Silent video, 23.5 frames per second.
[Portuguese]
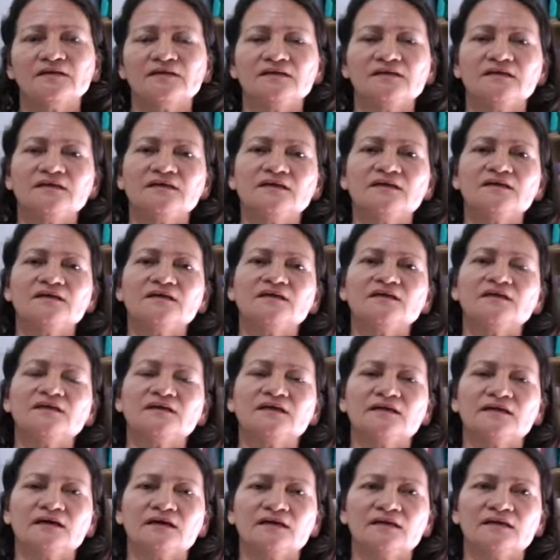E
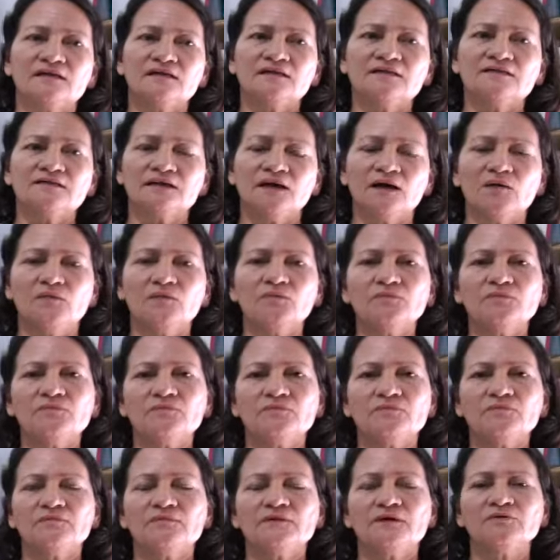então
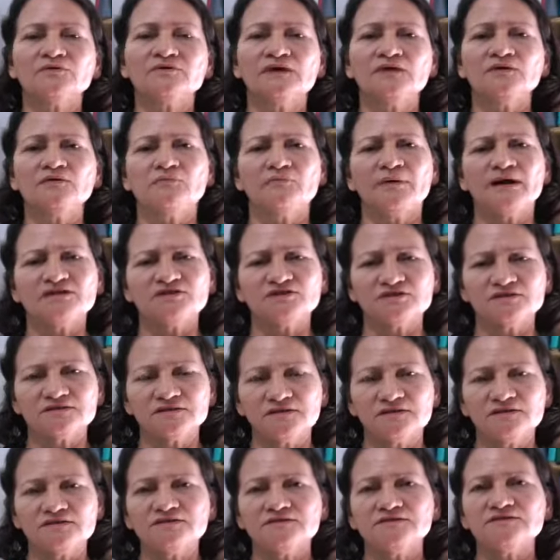eu tenho
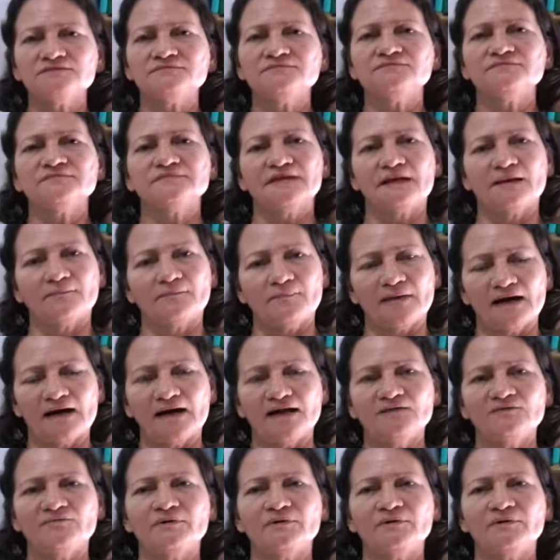bastante trabalho,